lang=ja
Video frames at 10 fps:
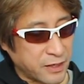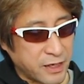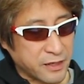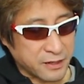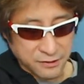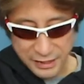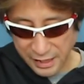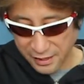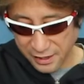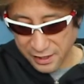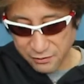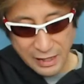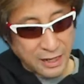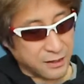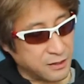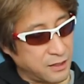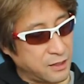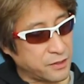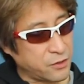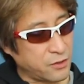A ですね。A は
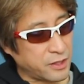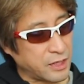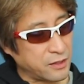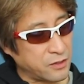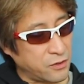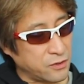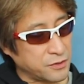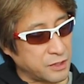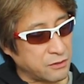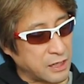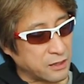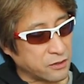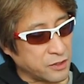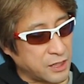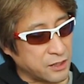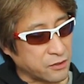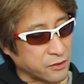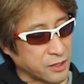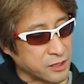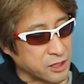4弦の2フレットに人
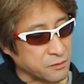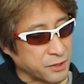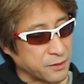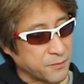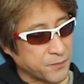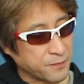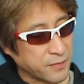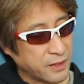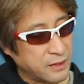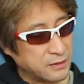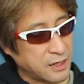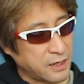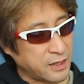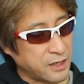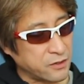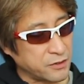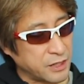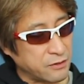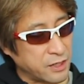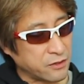差し指3弦の
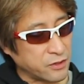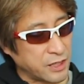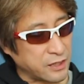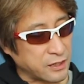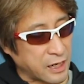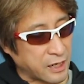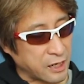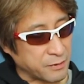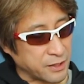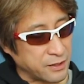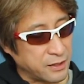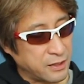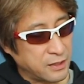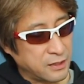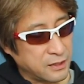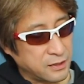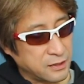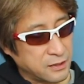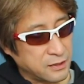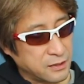2フレットに中指
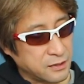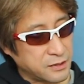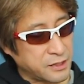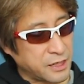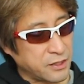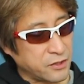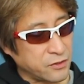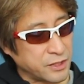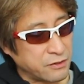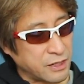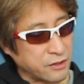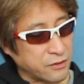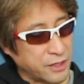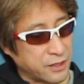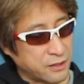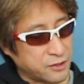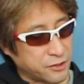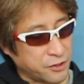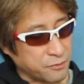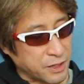2弦の2フレットに
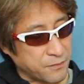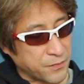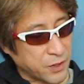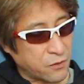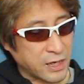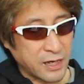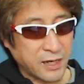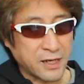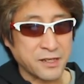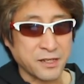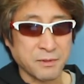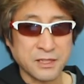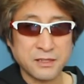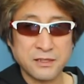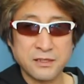薬指5弦から弾きます。